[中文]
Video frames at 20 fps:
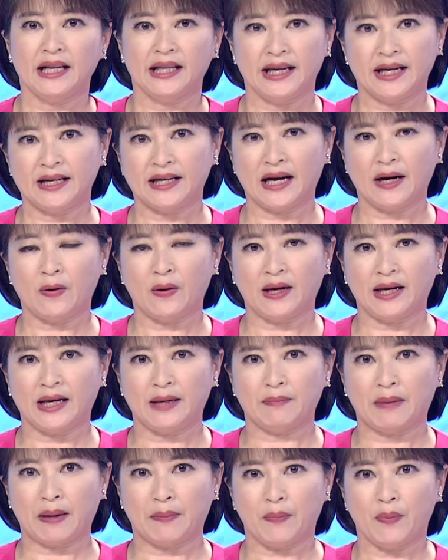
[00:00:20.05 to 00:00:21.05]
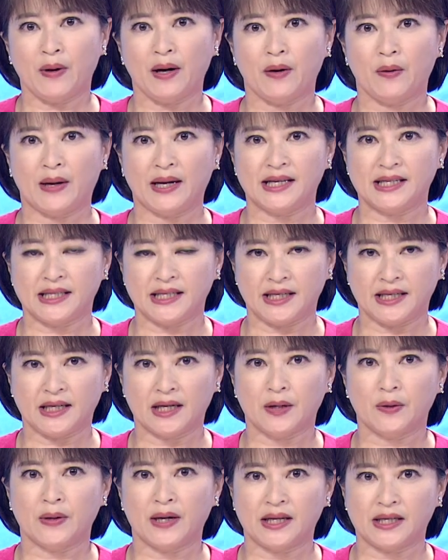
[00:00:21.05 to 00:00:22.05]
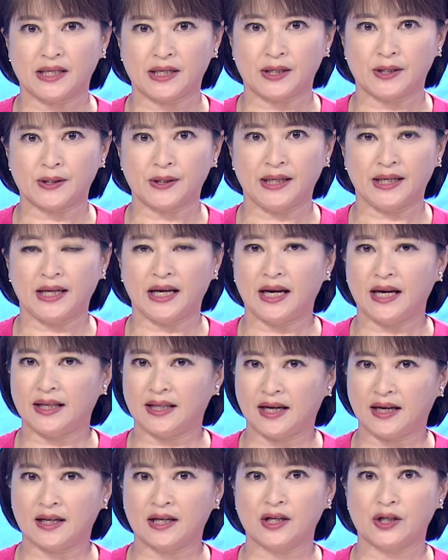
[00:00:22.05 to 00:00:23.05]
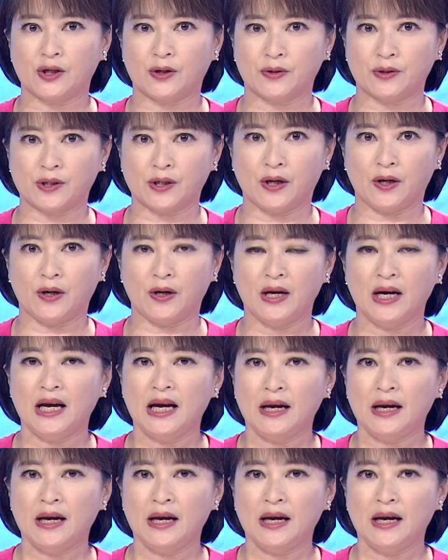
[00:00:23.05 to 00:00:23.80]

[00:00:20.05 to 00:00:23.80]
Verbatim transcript: 天界法院嘛判罚四个月刑水，会当去上诉。